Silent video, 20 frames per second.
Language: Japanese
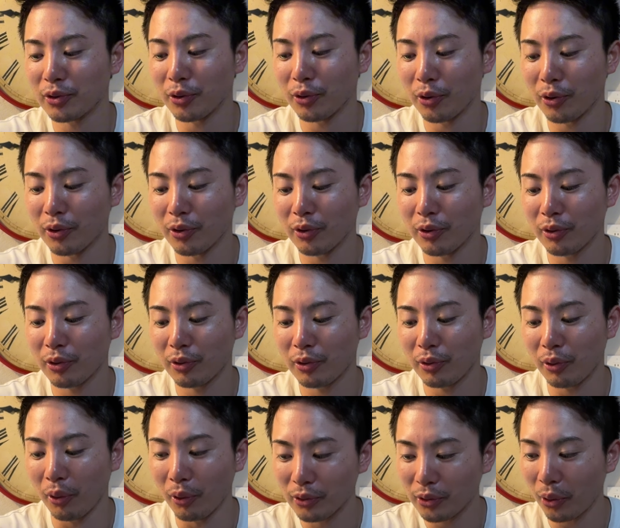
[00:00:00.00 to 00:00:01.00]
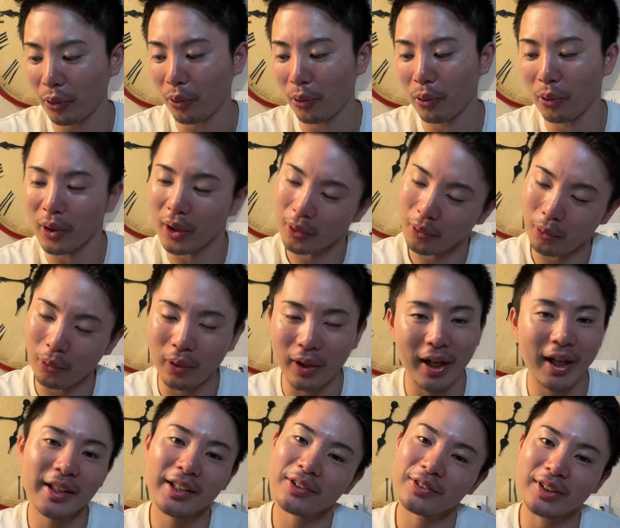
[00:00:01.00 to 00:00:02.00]
当の本当後後
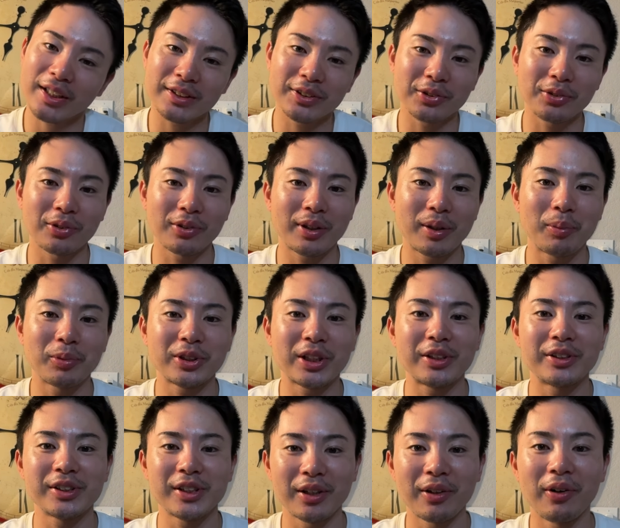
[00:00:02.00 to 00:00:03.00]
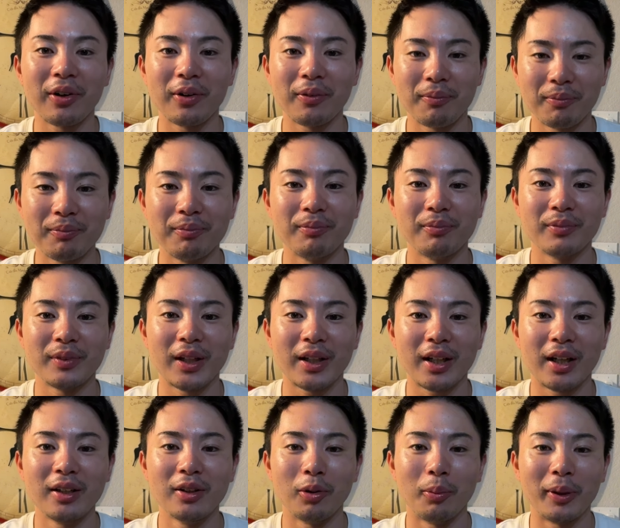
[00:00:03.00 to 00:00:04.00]
輩って言ったらちょっと気持ち悪いですけど、うん、なん
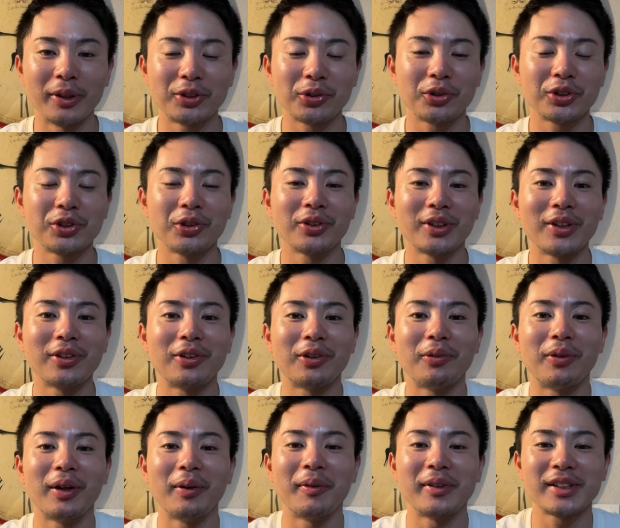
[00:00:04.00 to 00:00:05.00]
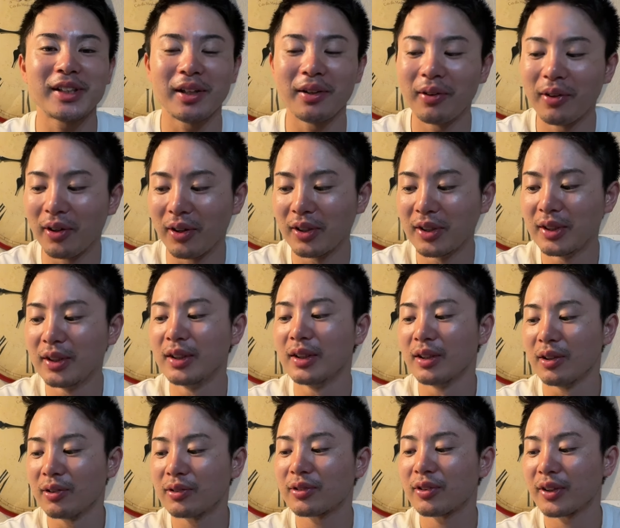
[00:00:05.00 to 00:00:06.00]
か、お前調子乗ってるって言われますけど、
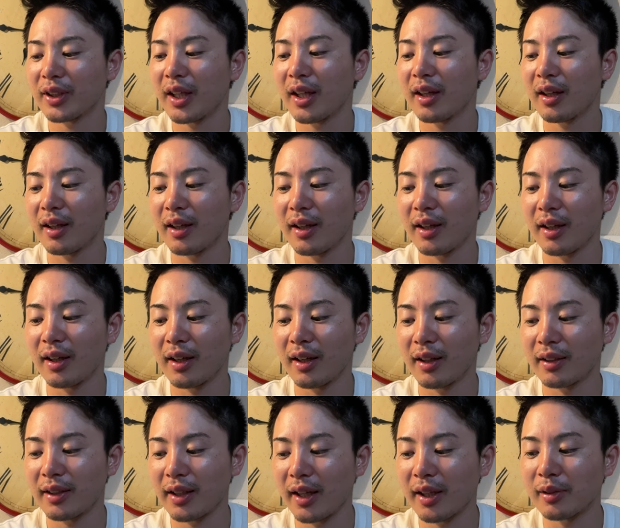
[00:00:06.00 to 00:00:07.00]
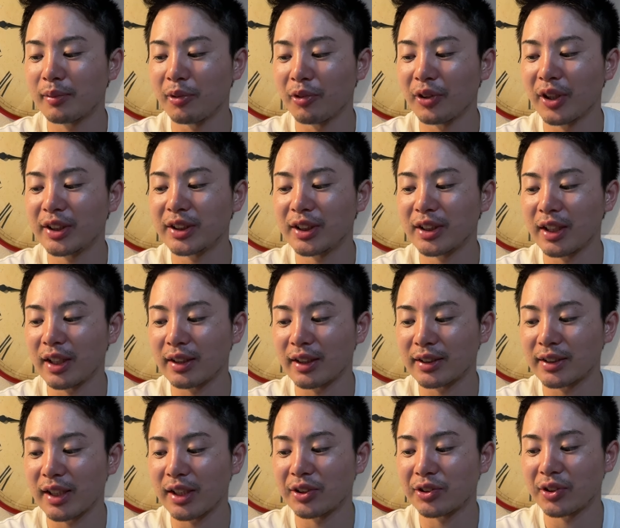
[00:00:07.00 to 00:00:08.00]
本当にね、えー、大学も同じだっ
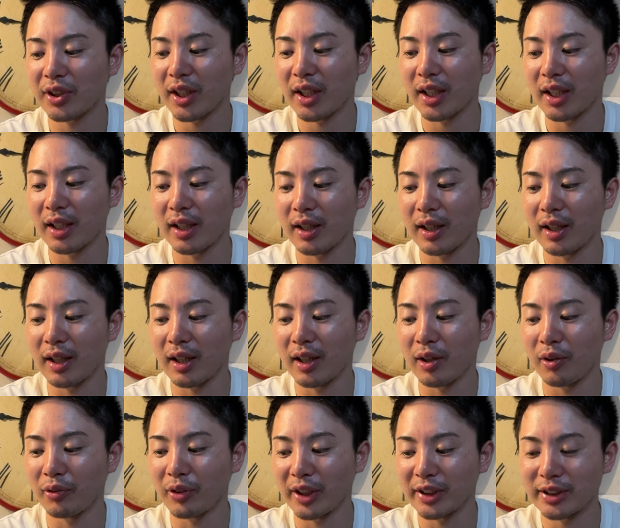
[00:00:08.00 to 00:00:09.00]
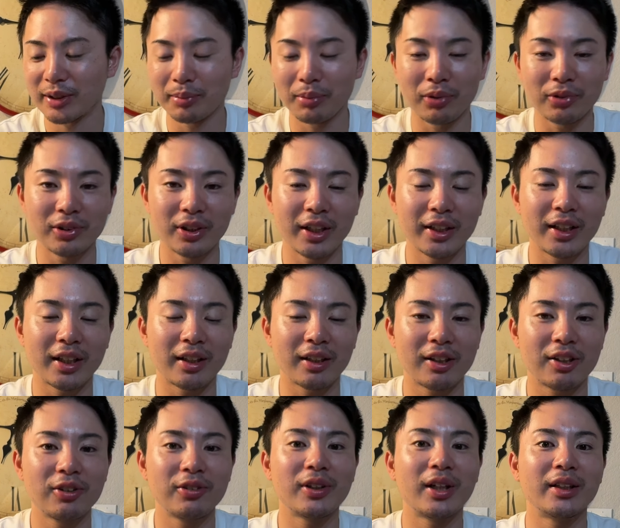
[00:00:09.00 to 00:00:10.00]
た選手が、あ同じ僕がいた
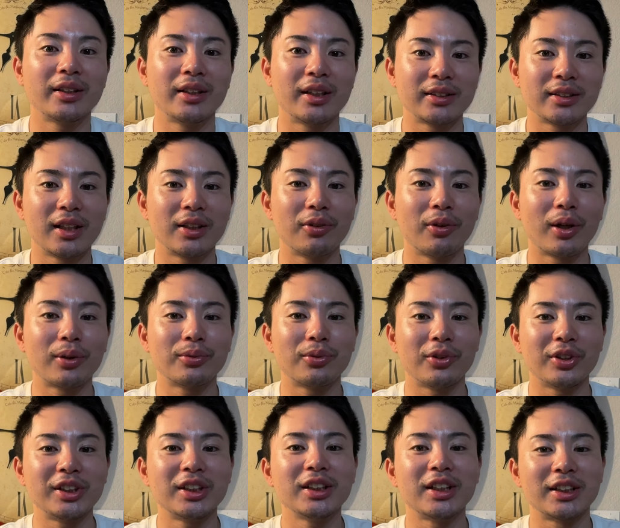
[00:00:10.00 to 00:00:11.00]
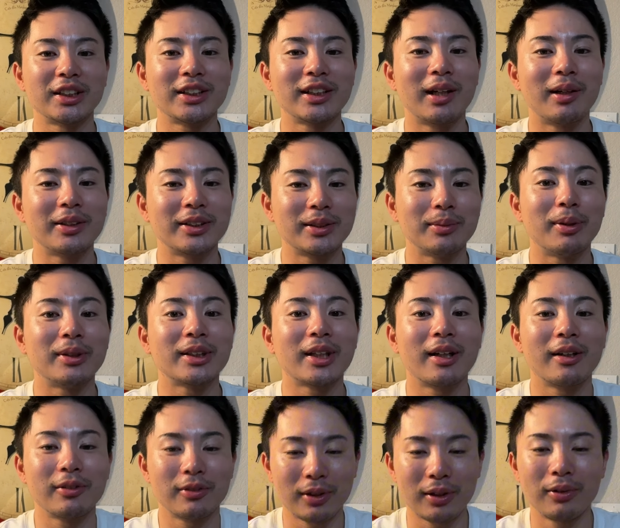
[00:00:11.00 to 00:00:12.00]
球団にですね、ドラフト1位で知ら示さ
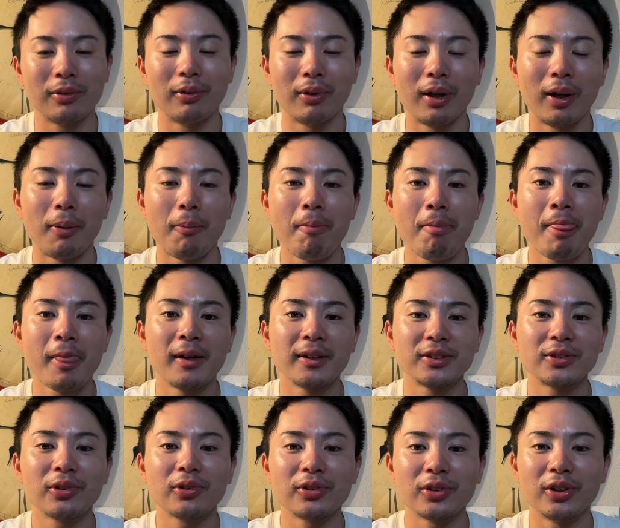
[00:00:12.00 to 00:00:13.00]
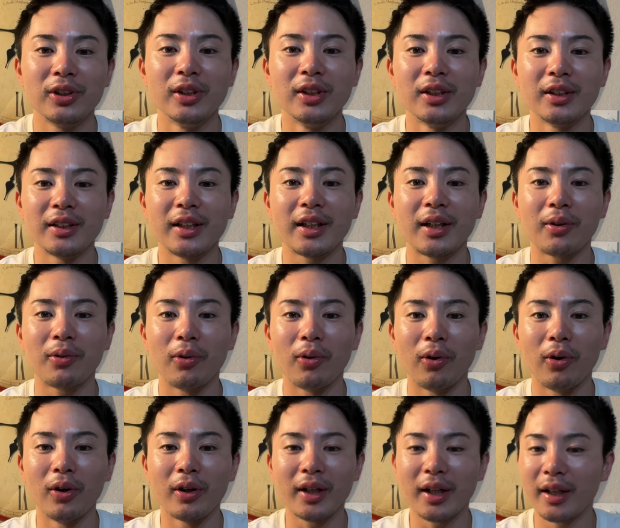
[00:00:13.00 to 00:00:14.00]
れるっていうのは、すごく、なんか
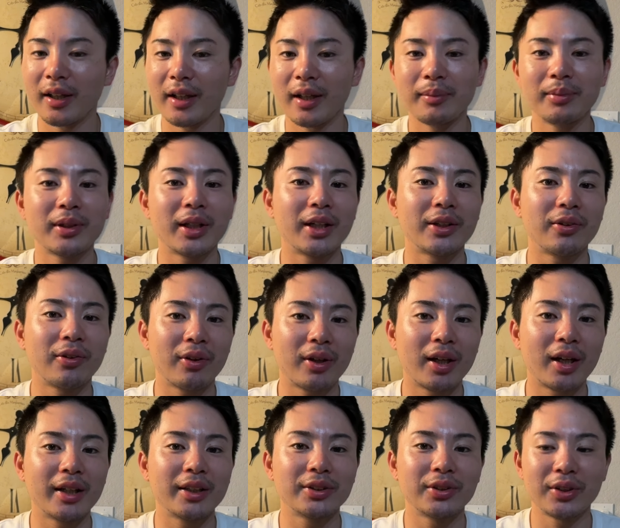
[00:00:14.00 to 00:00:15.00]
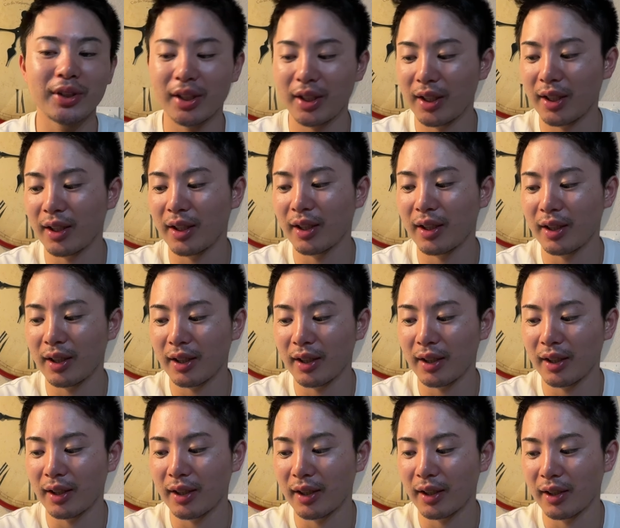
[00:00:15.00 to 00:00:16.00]
こう、感慨深いというか、非常に、
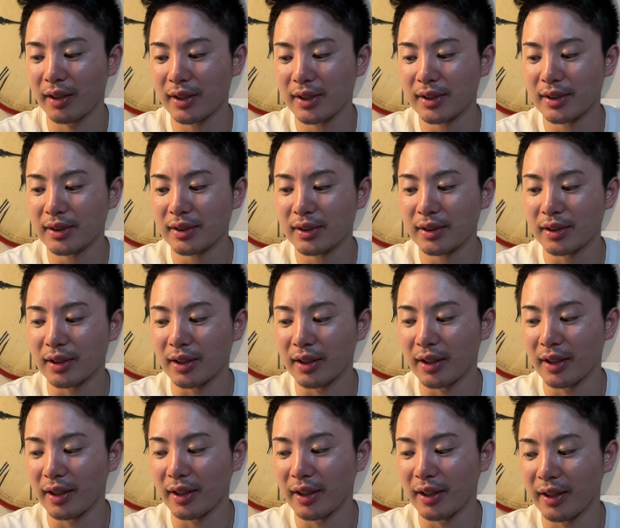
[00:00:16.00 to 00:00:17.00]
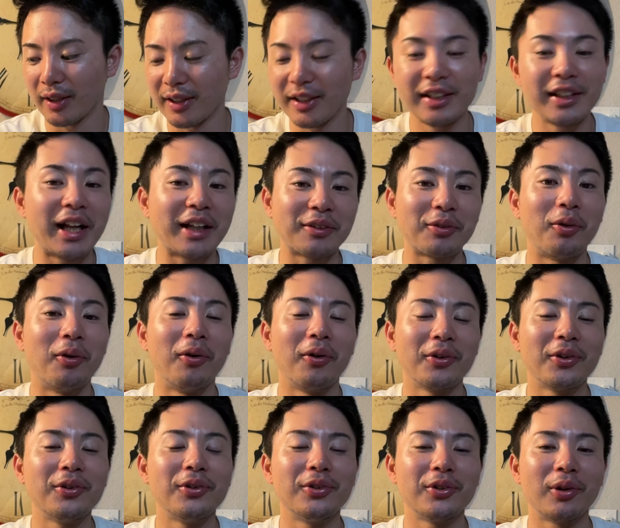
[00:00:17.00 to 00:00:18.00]
えー、えー、いいなと
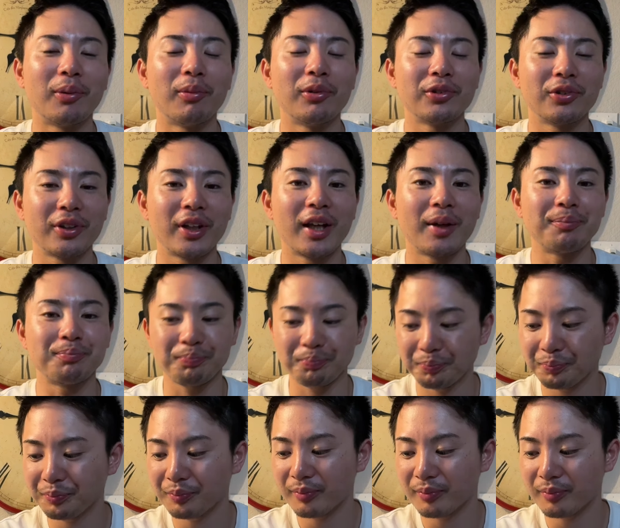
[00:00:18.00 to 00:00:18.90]
いうふうに思うので、